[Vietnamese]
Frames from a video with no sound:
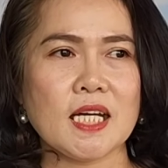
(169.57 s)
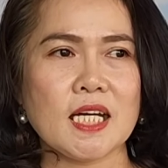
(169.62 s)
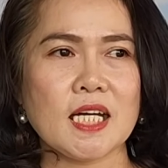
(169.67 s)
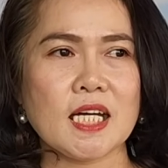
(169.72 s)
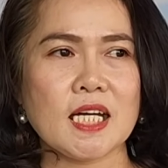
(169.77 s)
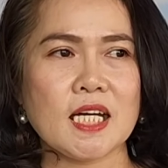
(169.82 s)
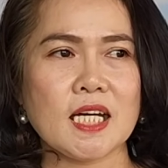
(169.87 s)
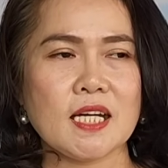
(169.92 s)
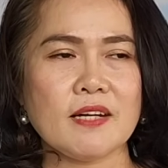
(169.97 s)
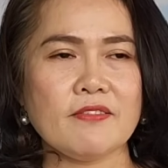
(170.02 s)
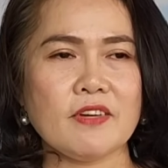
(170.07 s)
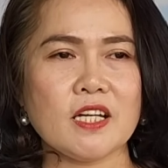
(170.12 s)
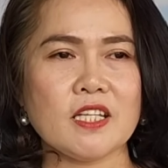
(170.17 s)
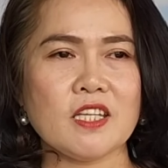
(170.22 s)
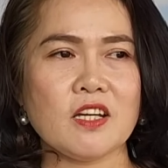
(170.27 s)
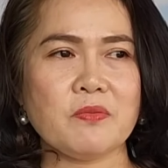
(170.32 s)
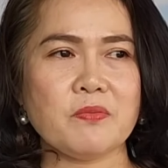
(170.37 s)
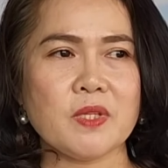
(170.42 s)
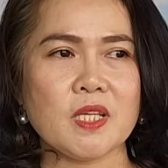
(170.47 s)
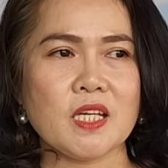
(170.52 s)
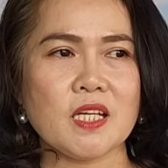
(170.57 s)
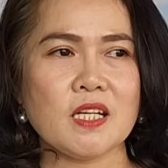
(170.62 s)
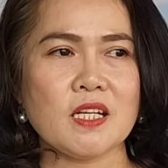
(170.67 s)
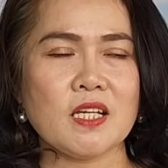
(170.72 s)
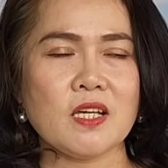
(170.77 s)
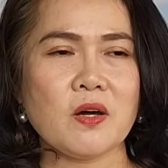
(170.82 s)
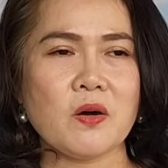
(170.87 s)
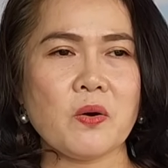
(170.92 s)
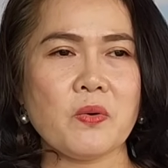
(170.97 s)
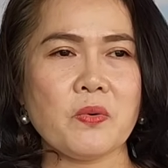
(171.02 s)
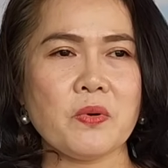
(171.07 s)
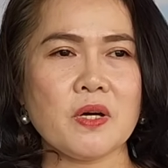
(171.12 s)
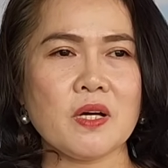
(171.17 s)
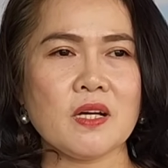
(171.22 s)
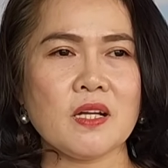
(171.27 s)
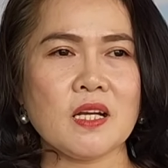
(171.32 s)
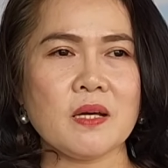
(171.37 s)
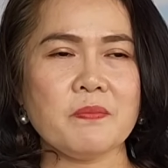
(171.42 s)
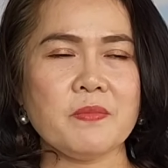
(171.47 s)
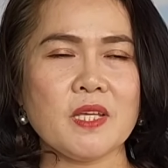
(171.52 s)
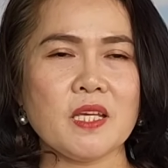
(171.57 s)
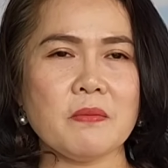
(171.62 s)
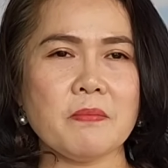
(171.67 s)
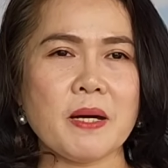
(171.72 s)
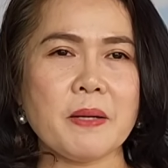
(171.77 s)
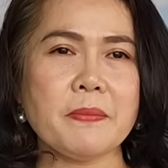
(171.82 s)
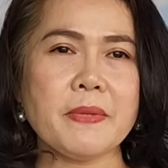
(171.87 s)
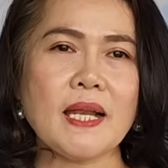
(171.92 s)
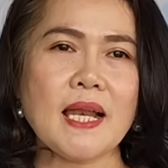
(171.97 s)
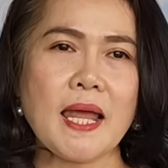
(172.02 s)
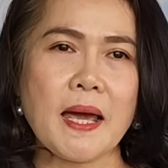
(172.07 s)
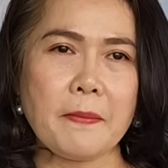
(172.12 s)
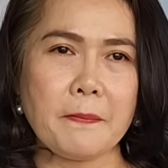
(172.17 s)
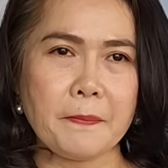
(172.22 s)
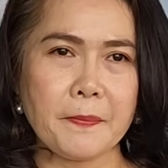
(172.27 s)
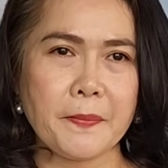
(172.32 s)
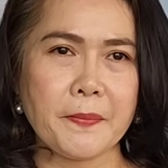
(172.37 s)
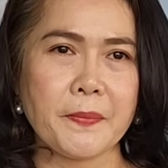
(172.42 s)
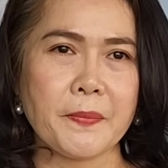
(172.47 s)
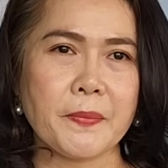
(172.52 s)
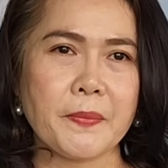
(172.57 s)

à, và chồng chị ly hôn năm chị 35